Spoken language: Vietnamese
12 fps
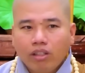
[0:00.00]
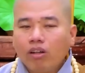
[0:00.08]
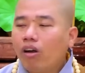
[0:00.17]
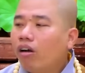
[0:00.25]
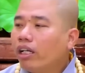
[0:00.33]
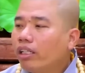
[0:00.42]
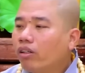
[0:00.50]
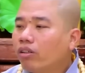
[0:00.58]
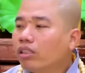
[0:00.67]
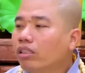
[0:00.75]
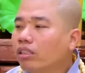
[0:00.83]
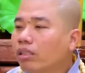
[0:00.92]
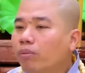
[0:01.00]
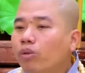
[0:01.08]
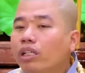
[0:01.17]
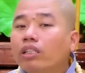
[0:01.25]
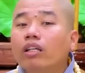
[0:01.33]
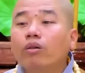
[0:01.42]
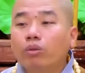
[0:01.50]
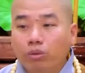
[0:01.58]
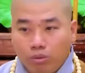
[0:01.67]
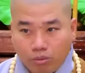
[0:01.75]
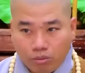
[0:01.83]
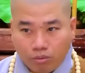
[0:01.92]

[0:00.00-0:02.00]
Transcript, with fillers: nó có cái con đường nó muốn đi tu.